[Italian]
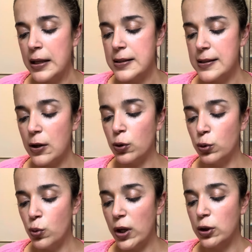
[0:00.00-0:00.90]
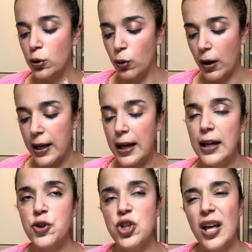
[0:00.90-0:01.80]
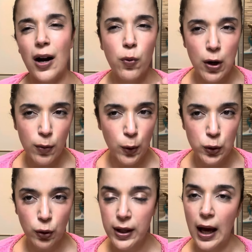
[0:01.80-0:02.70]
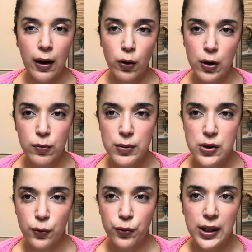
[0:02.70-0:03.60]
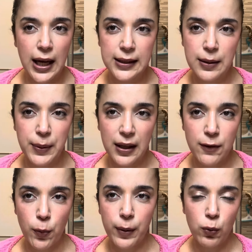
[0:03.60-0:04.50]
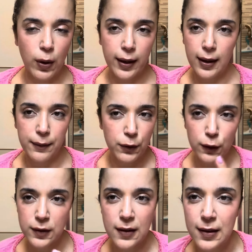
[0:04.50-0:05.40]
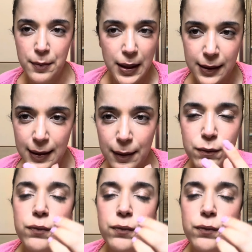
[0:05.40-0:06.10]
02 Doré c'era quello molto chiaro che non mi sono fidata perché avevo paura che sostanzialmente